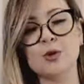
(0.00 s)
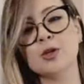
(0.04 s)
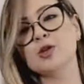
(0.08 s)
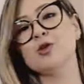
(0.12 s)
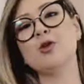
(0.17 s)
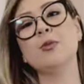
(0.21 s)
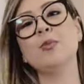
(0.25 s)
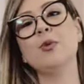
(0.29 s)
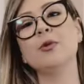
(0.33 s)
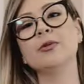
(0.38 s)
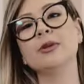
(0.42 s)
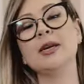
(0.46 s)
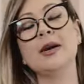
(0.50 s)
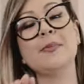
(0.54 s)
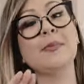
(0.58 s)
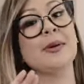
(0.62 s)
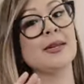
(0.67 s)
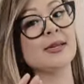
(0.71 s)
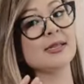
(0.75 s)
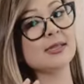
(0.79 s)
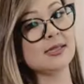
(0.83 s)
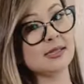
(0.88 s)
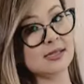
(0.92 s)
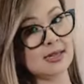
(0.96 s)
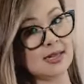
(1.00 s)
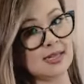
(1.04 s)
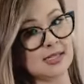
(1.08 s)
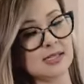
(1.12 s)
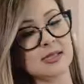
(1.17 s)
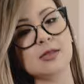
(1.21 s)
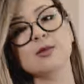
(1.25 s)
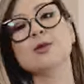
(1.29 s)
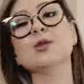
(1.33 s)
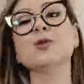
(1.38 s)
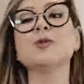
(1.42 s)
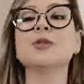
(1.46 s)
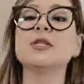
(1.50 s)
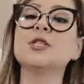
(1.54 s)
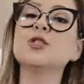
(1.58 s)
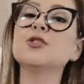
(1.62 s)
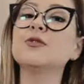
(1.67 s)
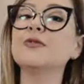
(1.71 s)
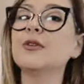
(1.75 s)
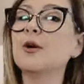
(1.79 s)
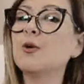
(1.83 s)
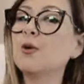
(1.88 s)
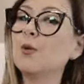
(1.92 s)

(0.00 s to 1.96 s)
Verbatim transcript: e hoje eu apontei apenas três. Então, se você tiver